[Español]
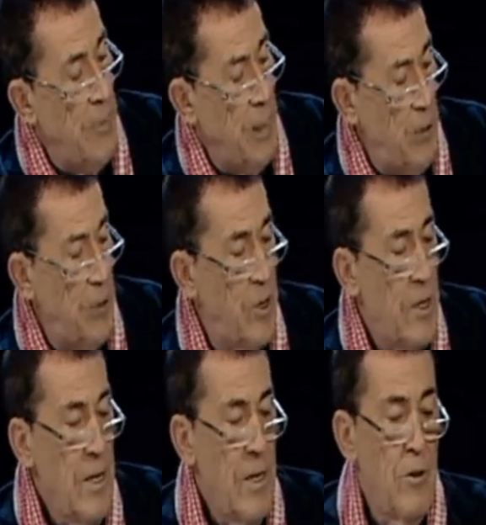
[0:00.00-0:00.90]
iberos.
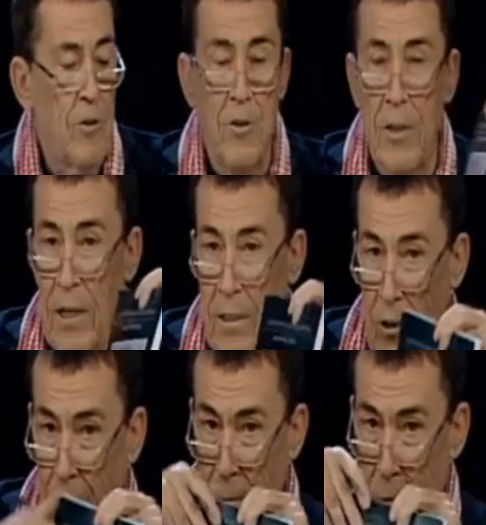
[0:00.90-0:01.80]
Los dos han
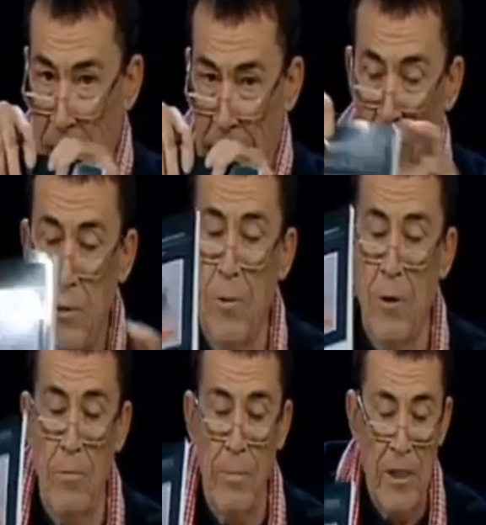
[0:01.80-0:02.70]
sido publicados
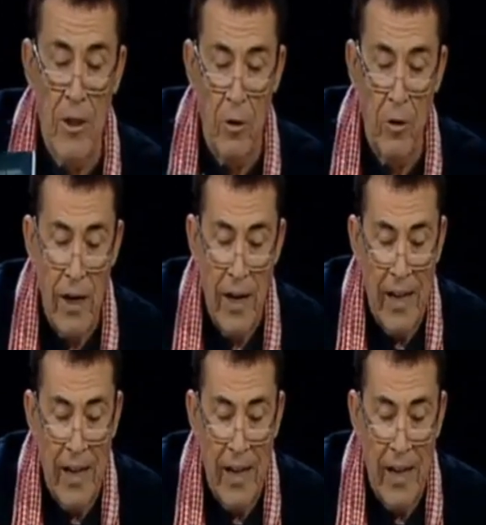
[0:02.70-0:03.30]
por Visión